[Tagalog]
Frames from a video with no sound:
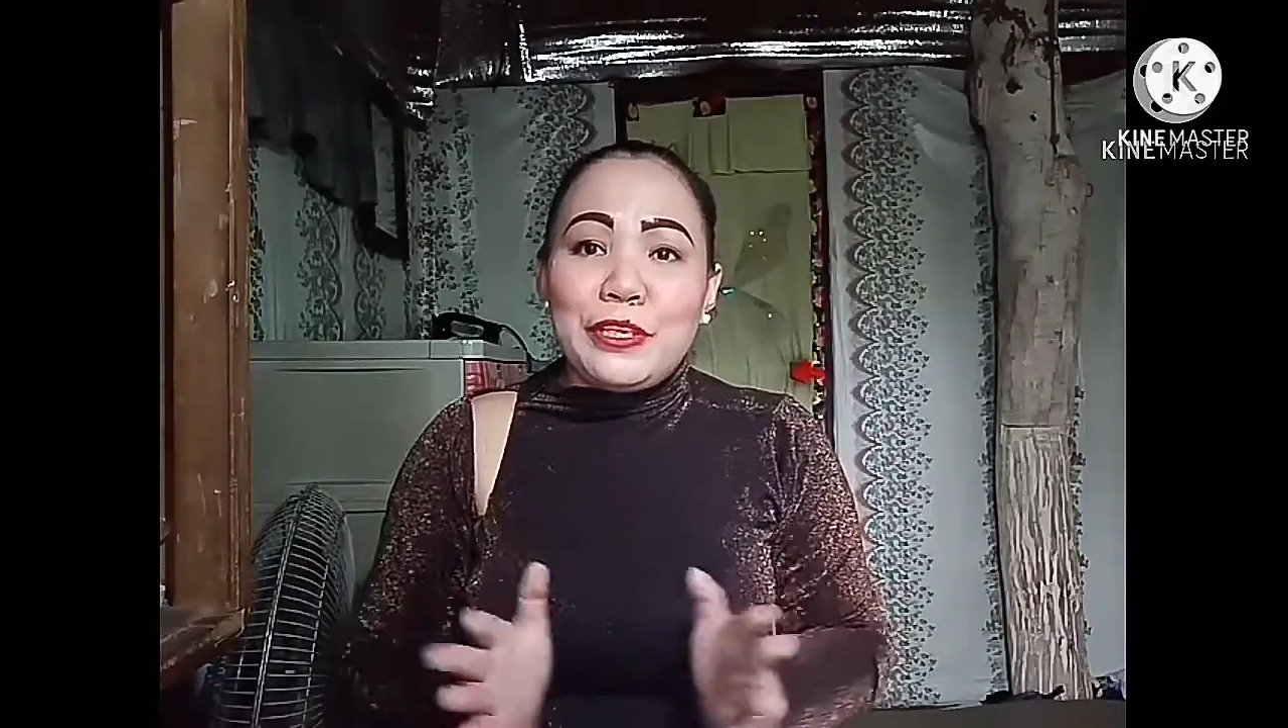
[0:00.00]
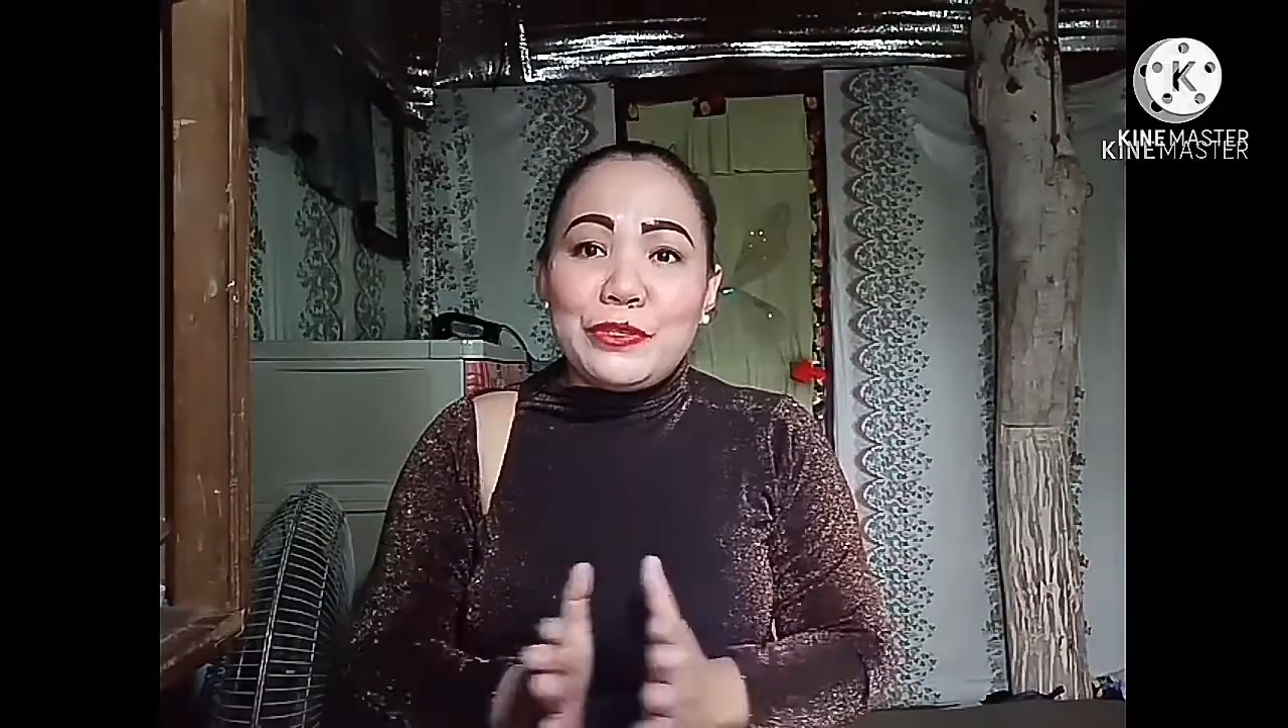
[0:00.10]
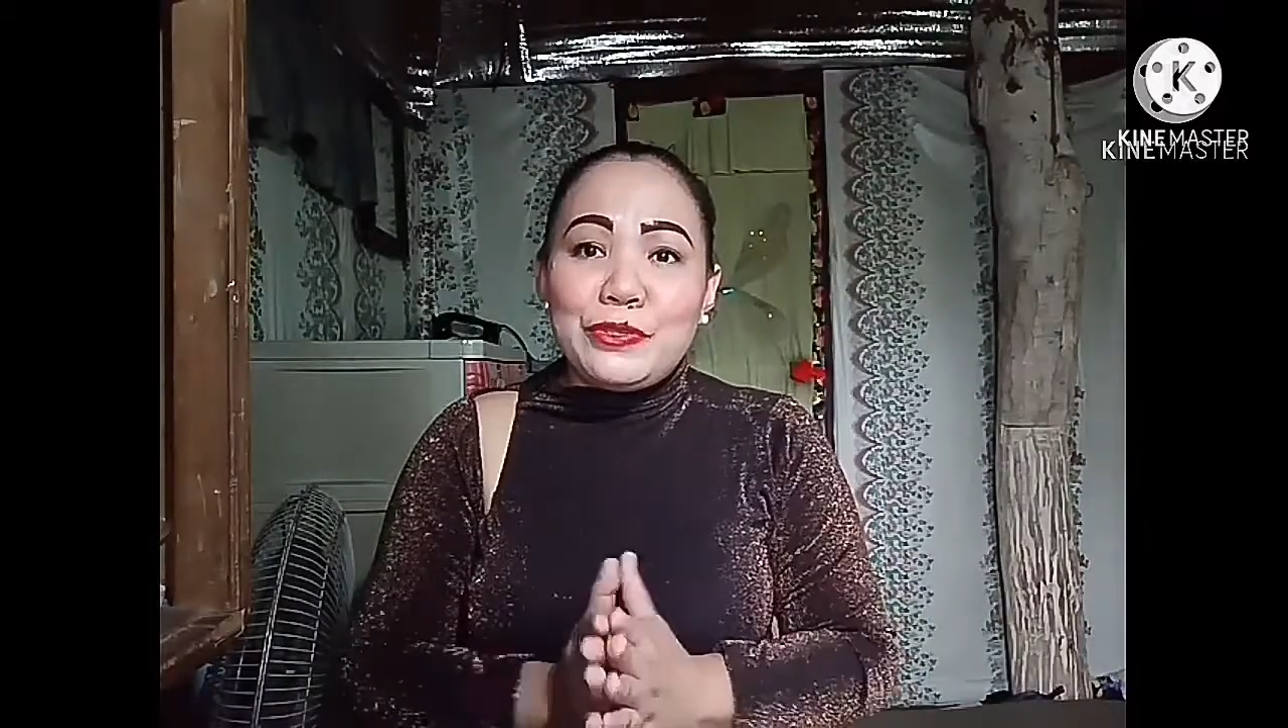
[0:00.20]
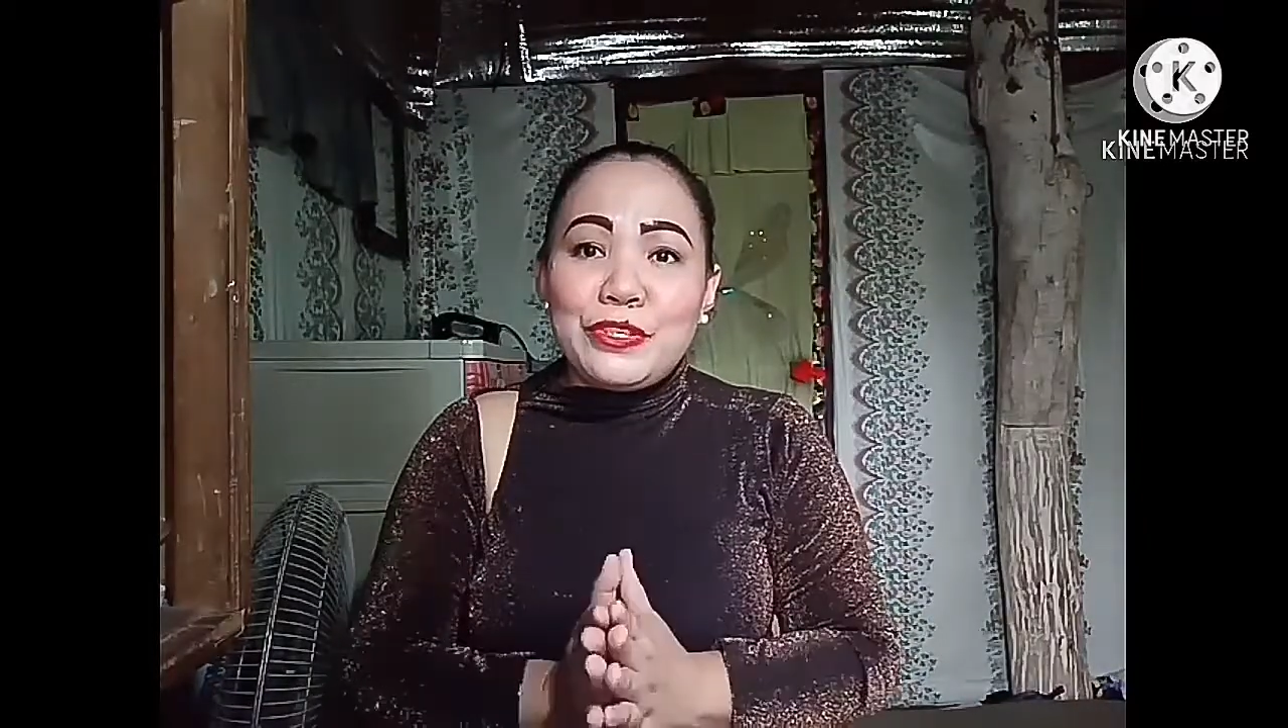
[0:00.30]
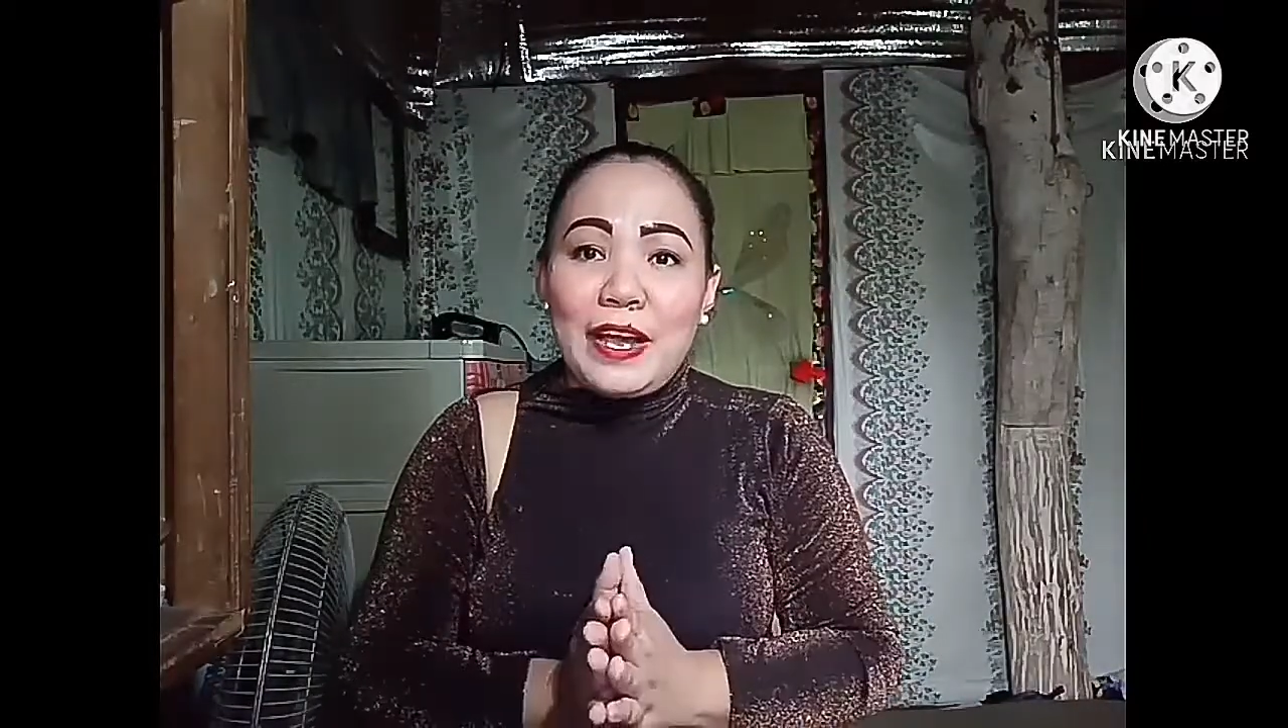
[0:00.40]

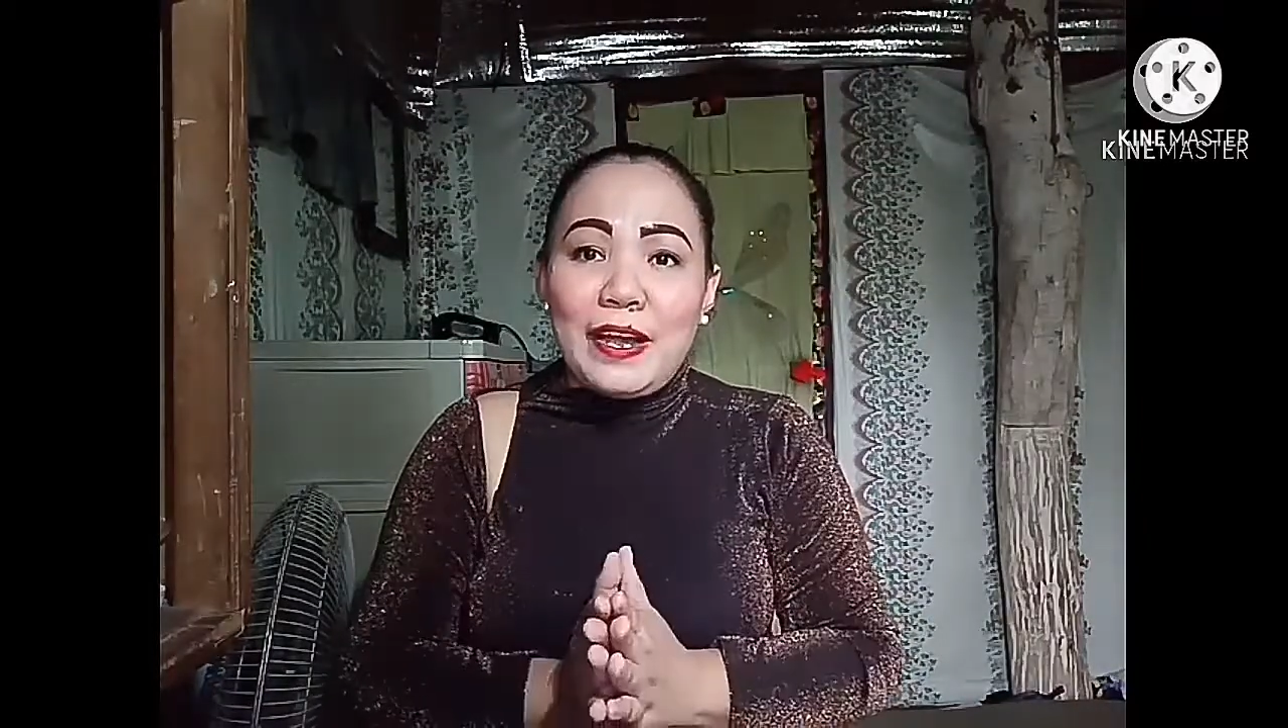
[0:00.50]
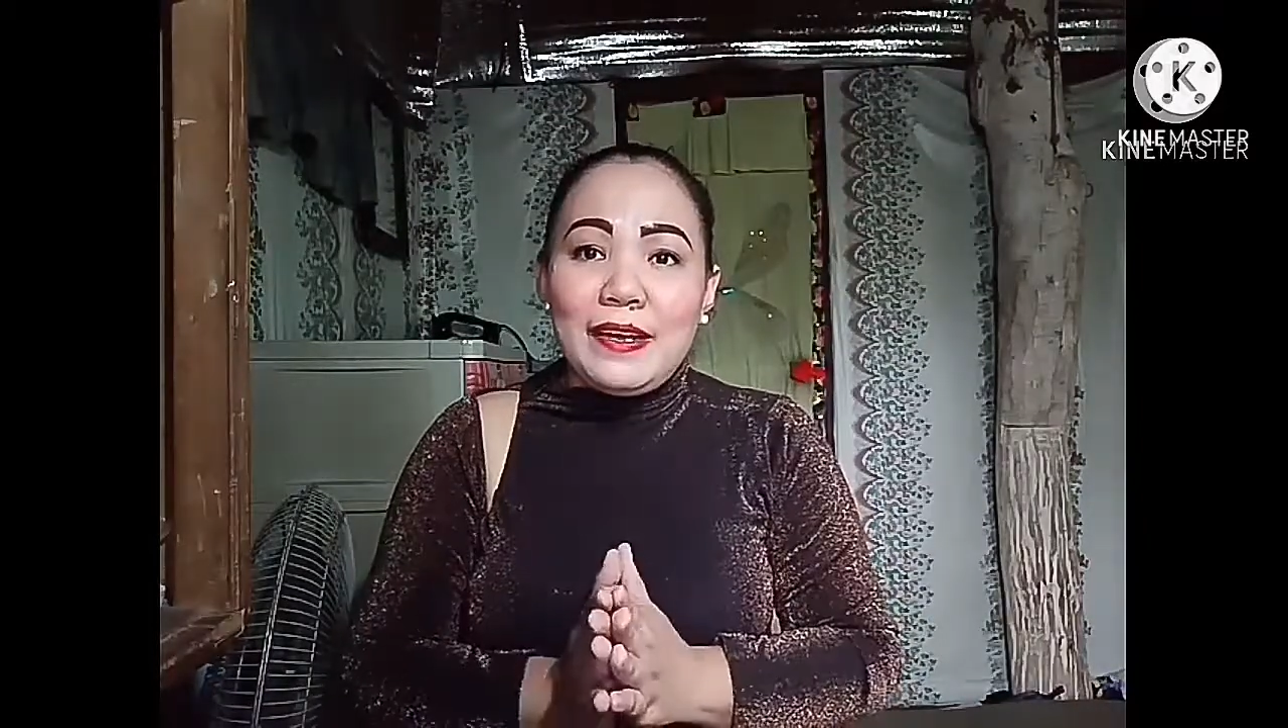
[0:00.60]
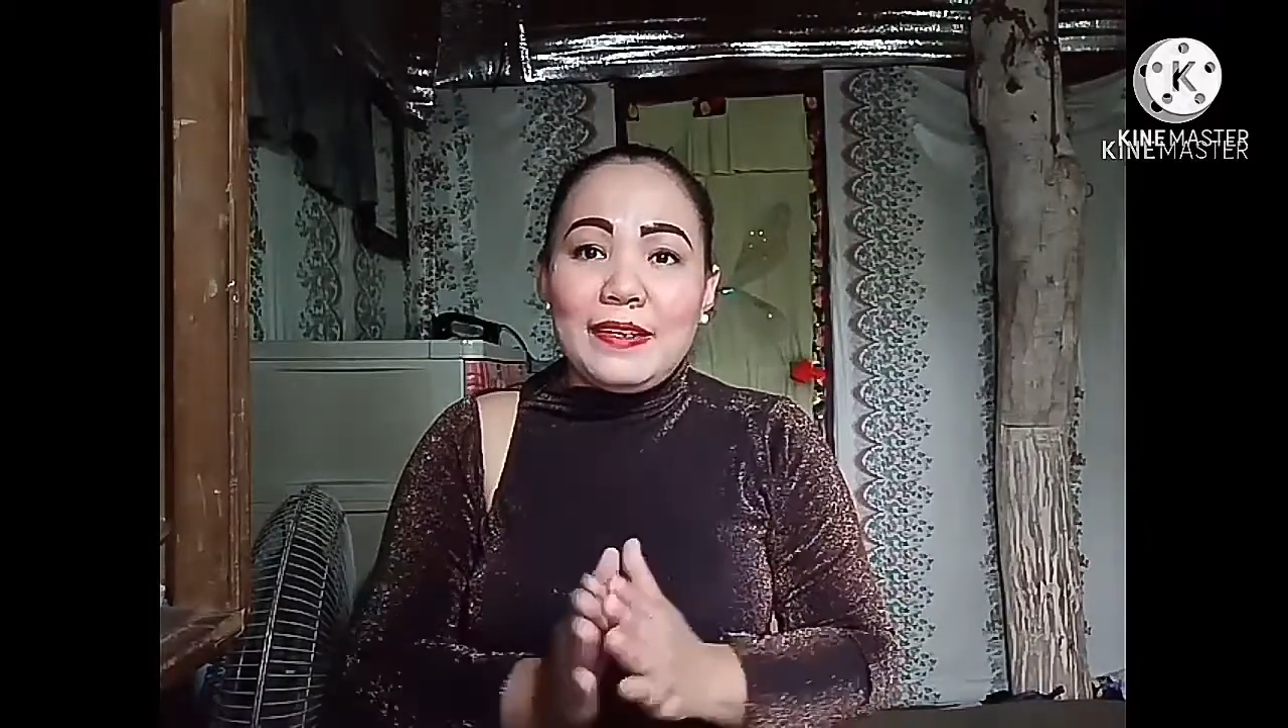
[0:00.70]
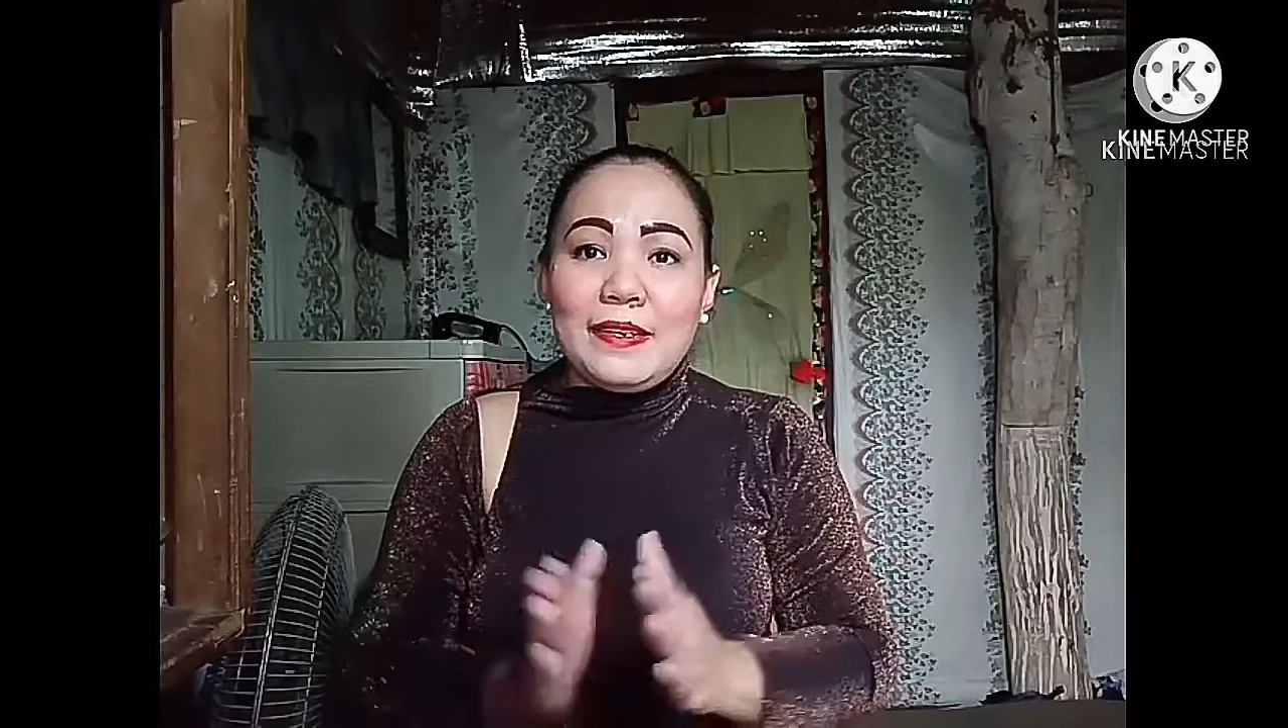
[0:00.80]
ito sa